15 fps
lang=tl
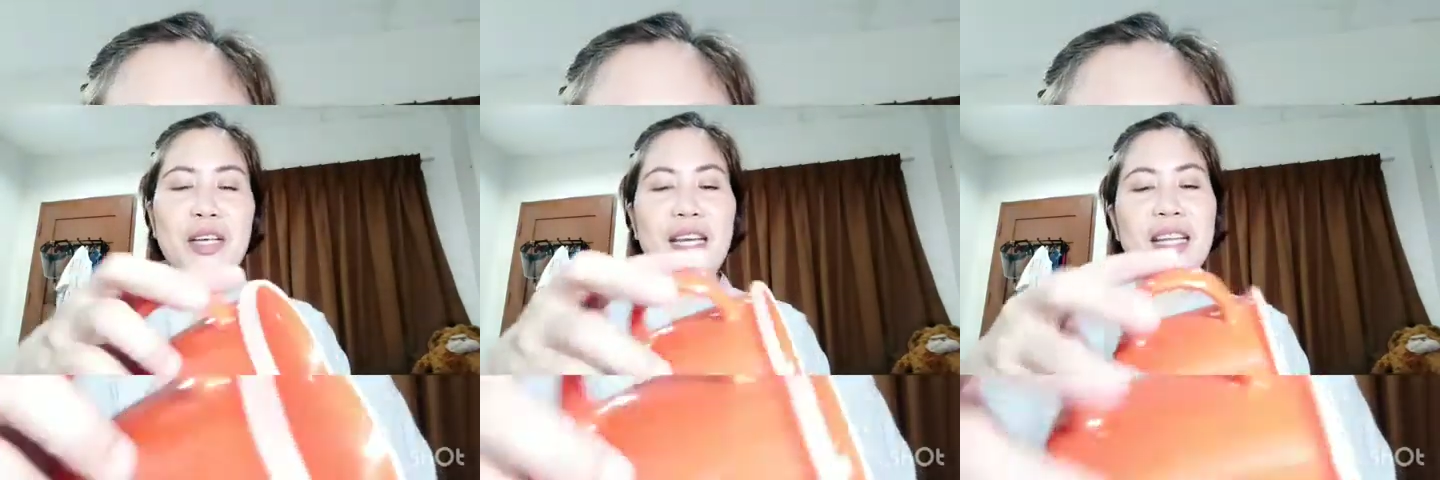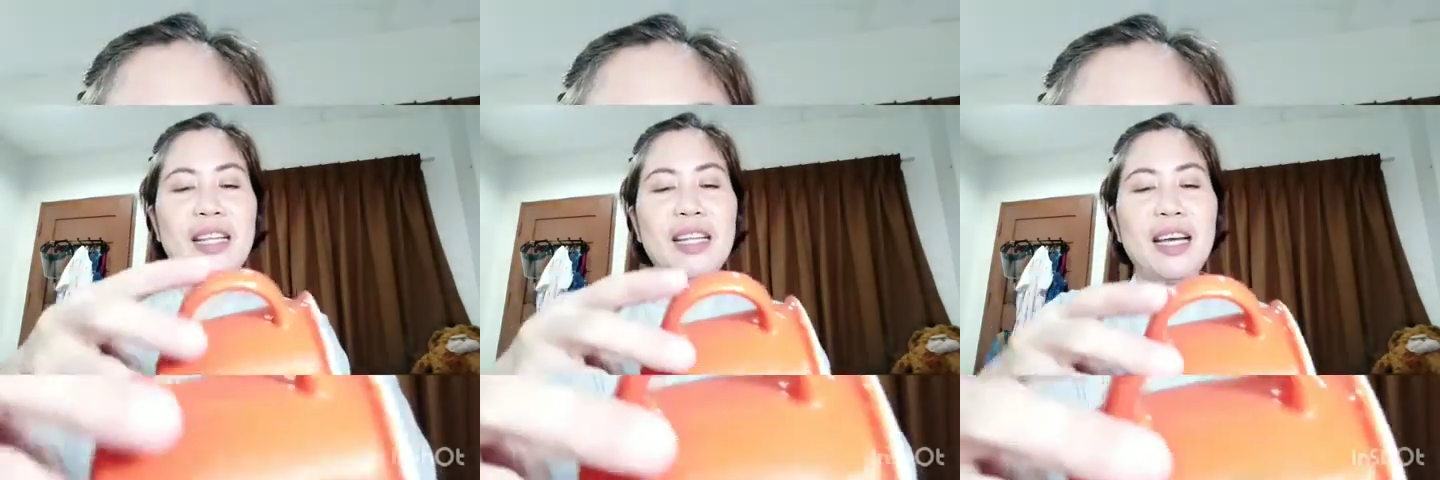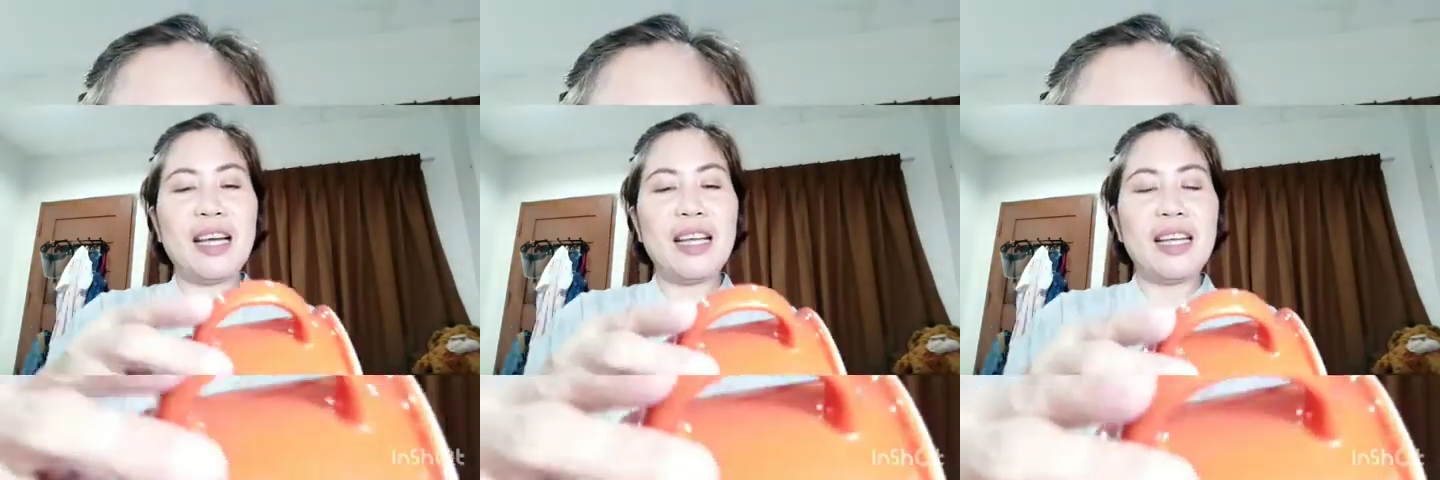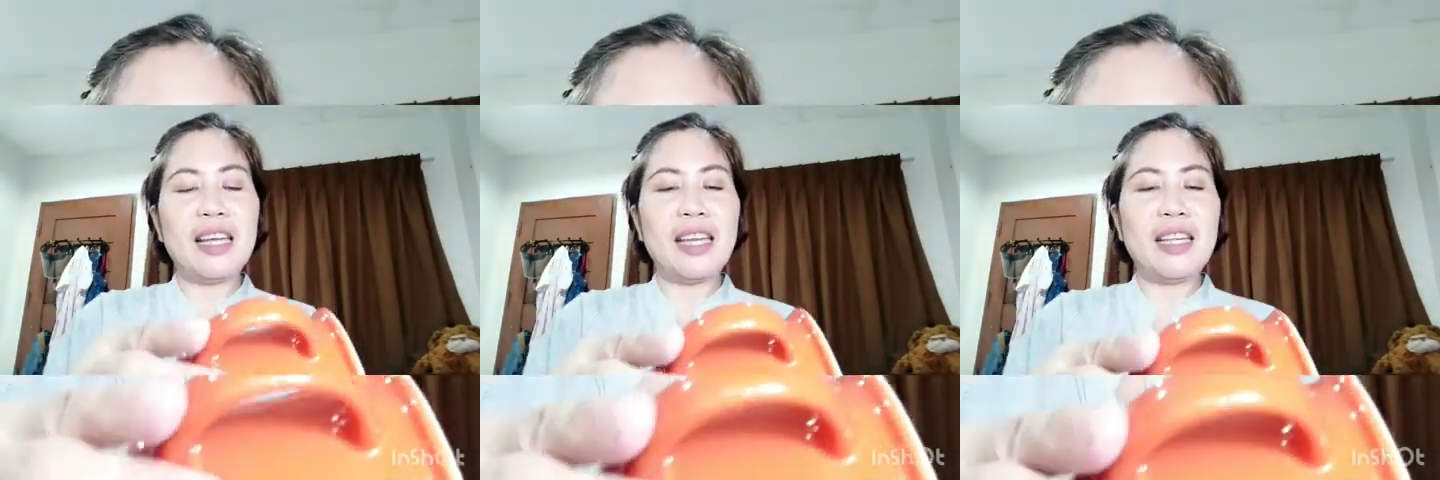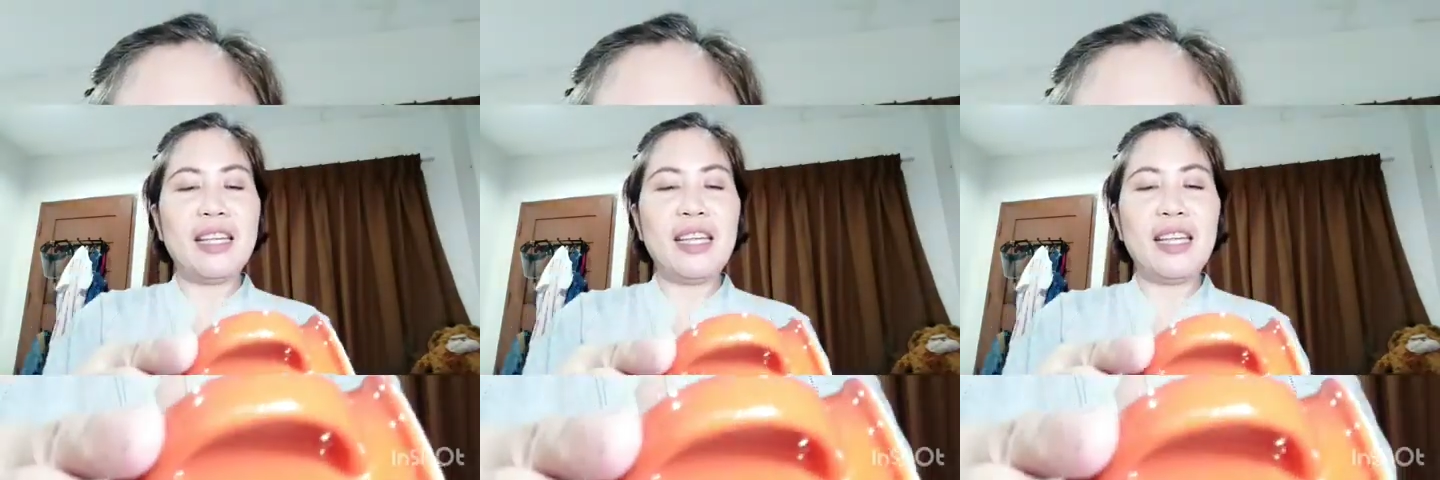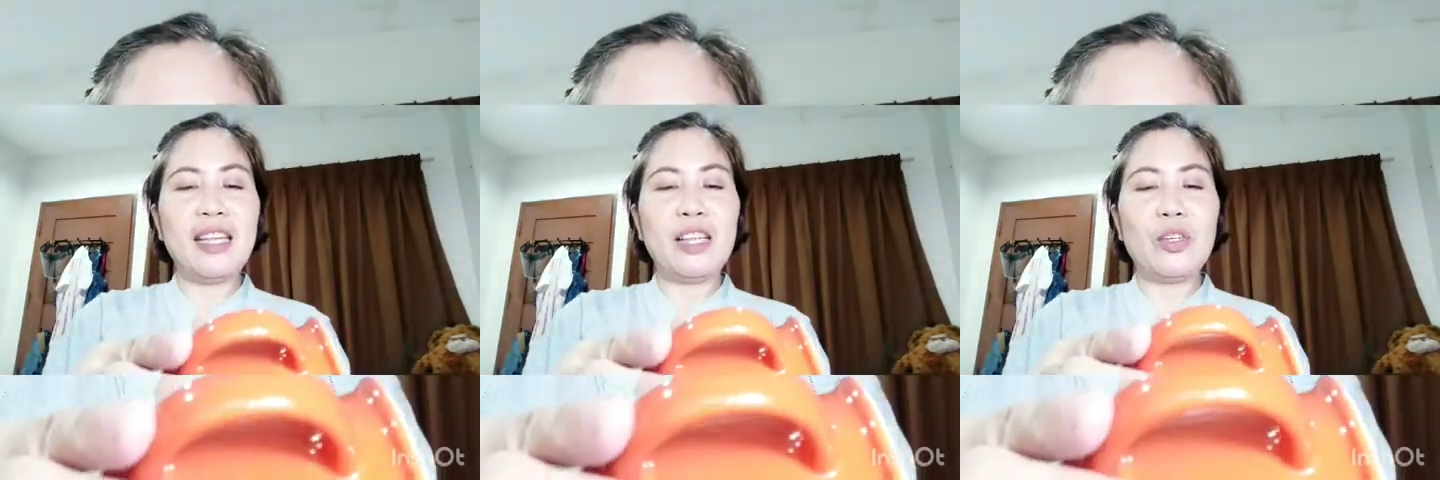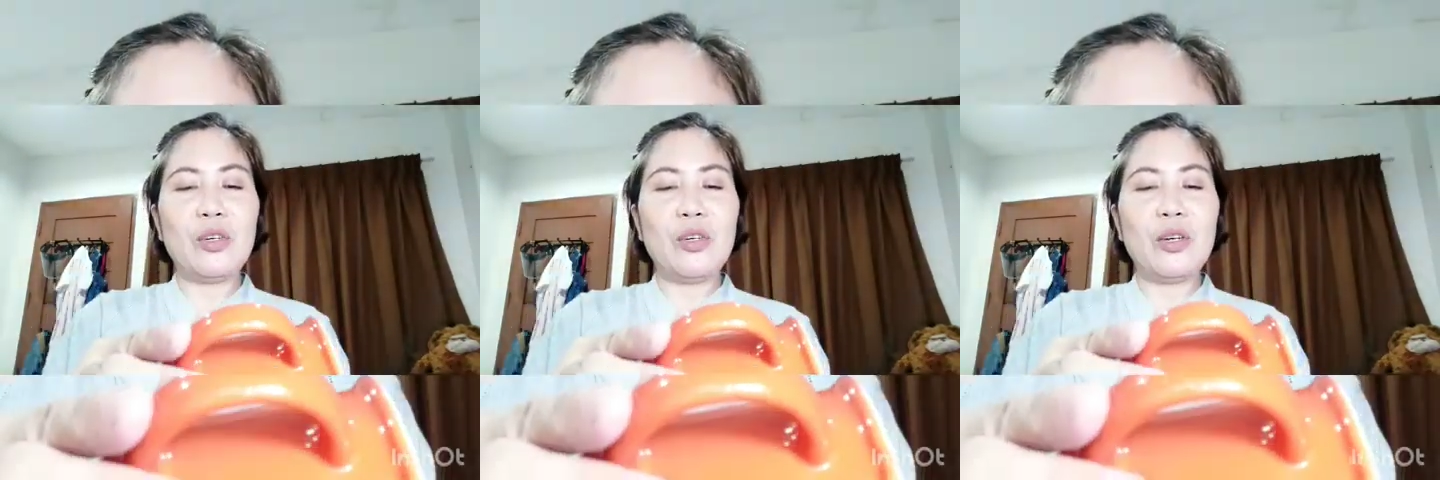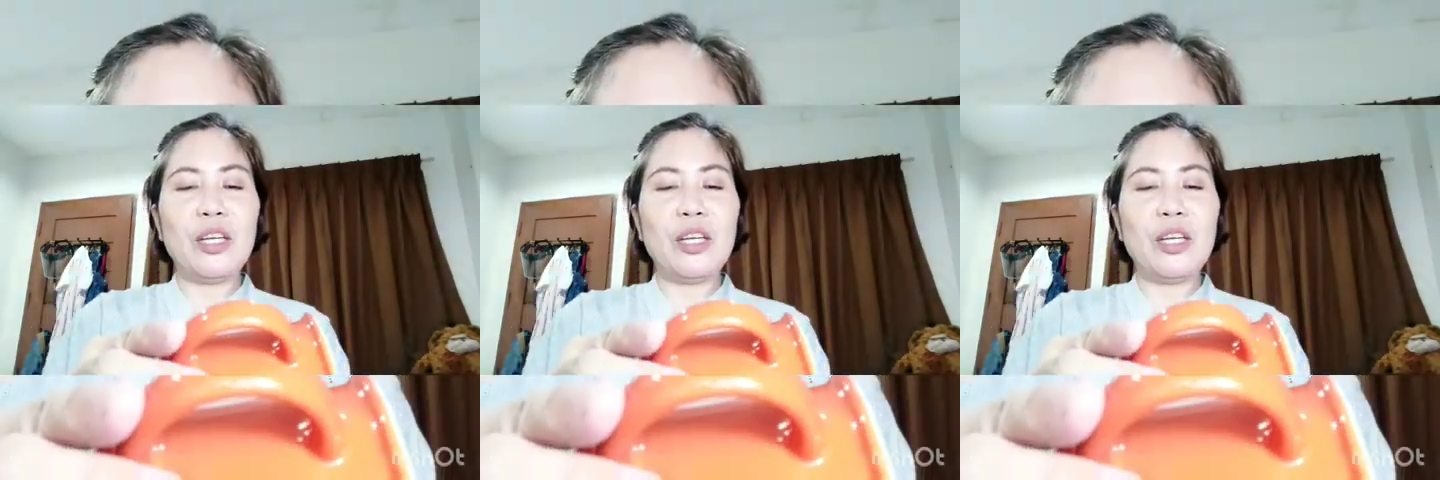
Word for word: And nakalagay dito,